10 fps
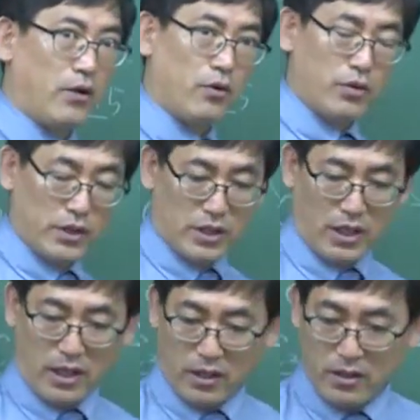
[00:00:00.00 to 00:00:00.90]
이렇게
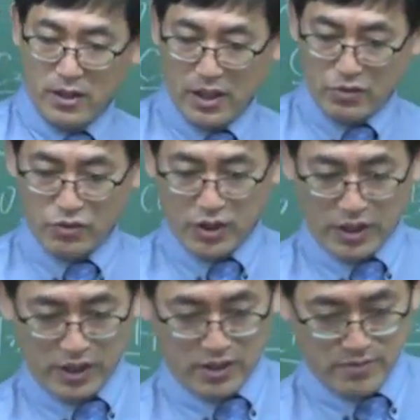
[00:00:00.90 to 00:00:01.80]
생각을 해 주셔야
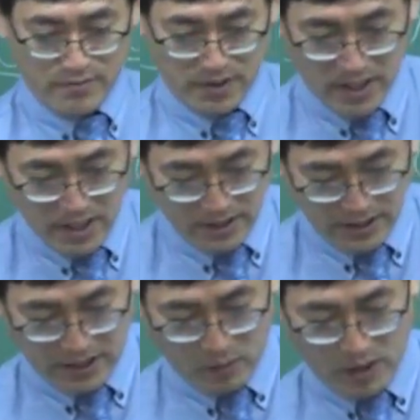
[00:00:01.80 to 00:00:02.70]
되겠습니다.
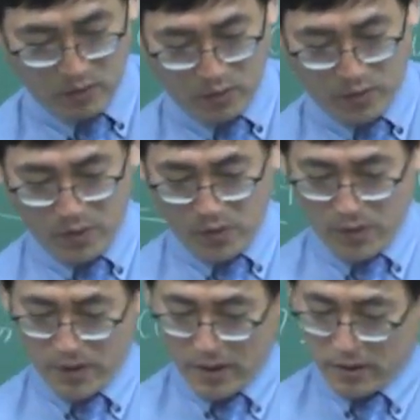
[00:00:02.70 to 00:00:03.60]
다 나왔고요.
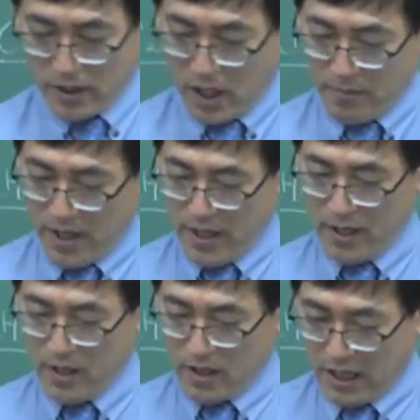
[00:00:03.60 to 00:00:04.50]
다음에
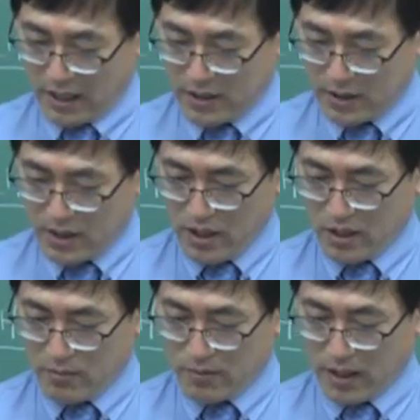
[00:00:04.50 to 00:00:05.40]
아세틸
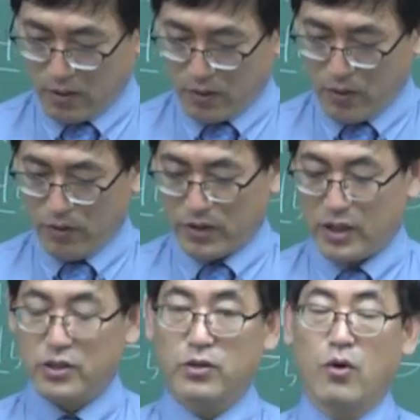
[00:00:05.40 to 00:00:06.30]
넘어가고요.
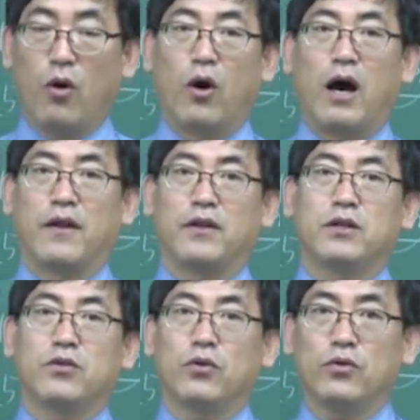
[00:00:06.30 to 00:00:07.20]
니트로.
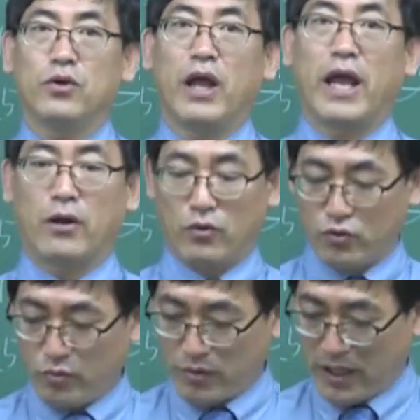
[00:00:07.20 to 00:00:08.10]
니트로는
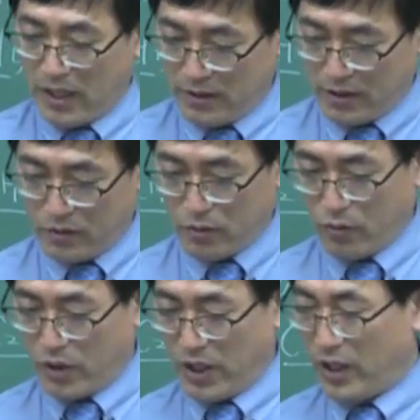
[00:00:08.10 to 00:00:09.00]
NO2입니다.
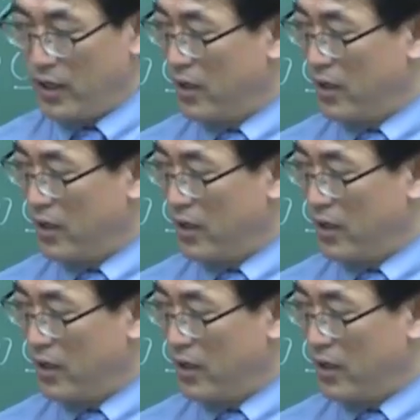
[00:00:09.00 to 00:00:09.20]
니트로기.